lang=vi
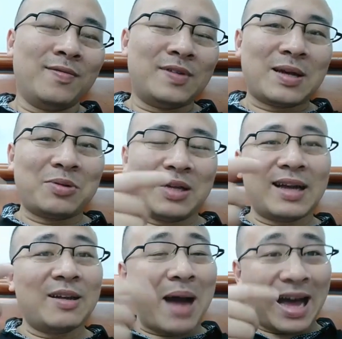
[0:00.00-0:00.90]
Về sau thì
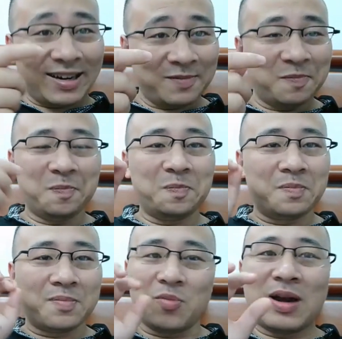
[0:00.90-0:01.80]
anh ấy bán,
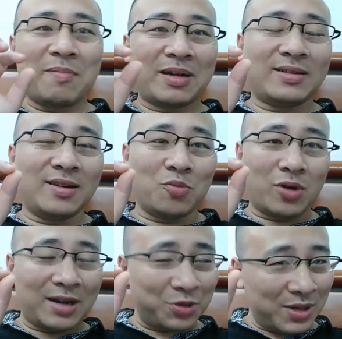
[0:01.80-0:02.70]
mỗi năm anh được một
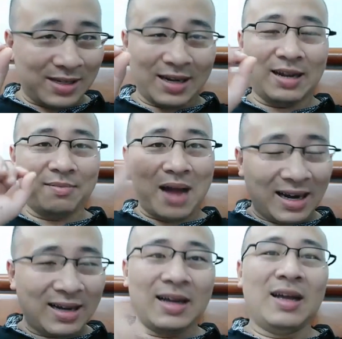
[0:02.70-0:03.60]
hai suất thì anh bán.
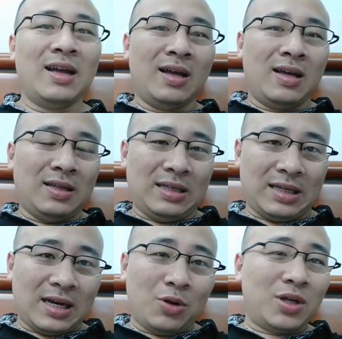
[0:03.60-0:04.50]
Thì
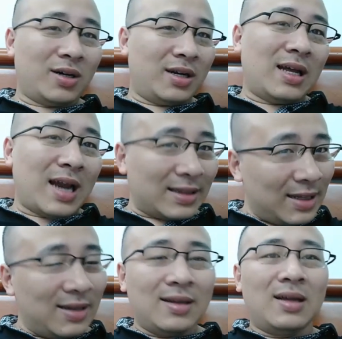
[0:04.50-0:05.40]
cái đối tượng đấy là đáng
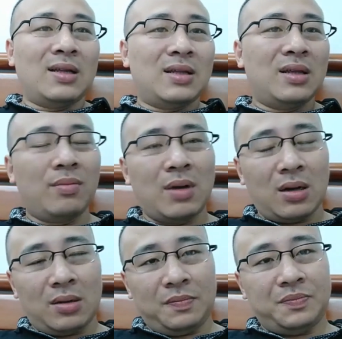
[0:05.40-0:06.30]
tin. Thế nhưng
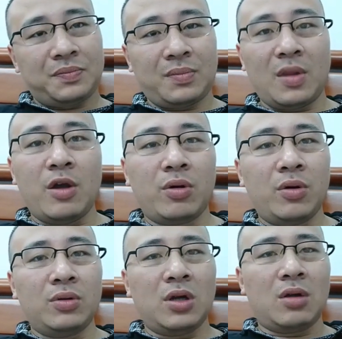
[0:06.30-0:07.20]
mà nếu cái
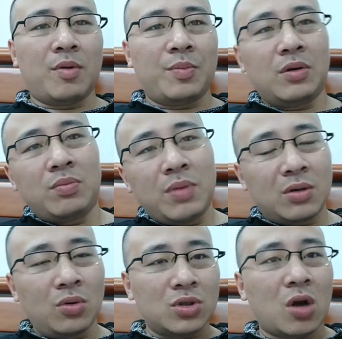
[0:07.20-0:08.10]
đối tượng mà mình không
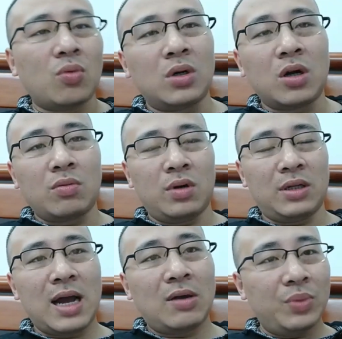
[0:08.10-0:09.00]
biết ngô rõ nguồn gốc của người
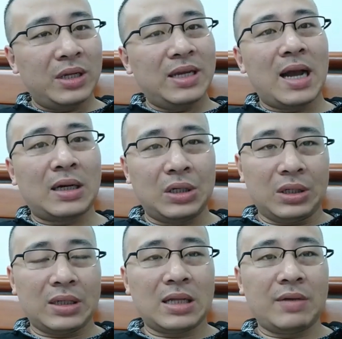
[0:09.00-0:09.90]
ta, không biết nhà cửa
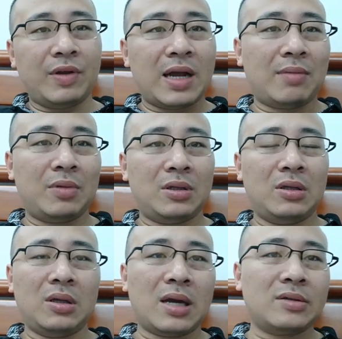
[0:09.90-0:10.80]
người ta tại Việt Nam
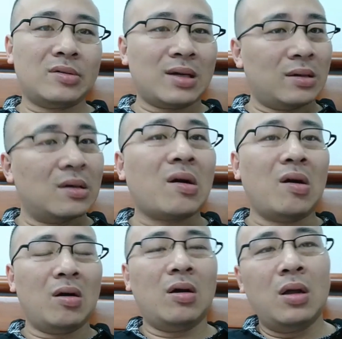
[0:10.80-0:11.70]
thì anh cho rằng hơi
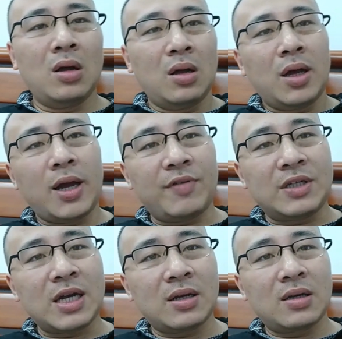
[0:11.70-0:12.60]
khó. Em phải
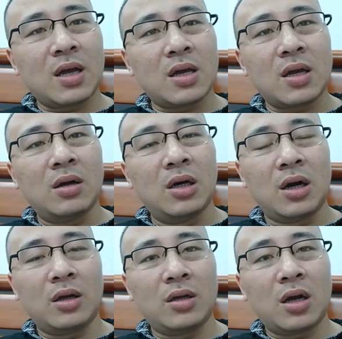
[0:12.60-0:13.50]
check cái cái
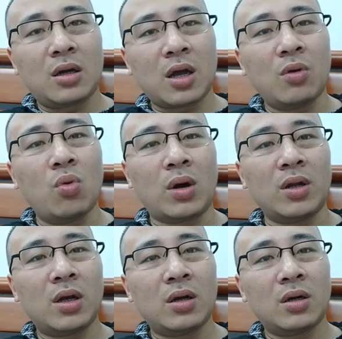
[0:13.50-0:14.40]
người nhé, cái
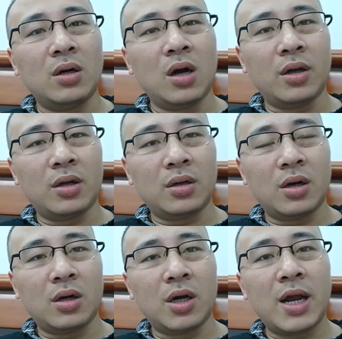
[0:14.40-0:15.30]
nguồn nhé, người
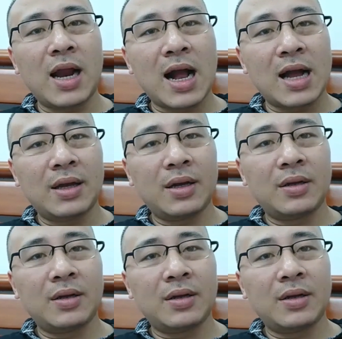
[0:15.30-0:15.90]
người người đấy là ai.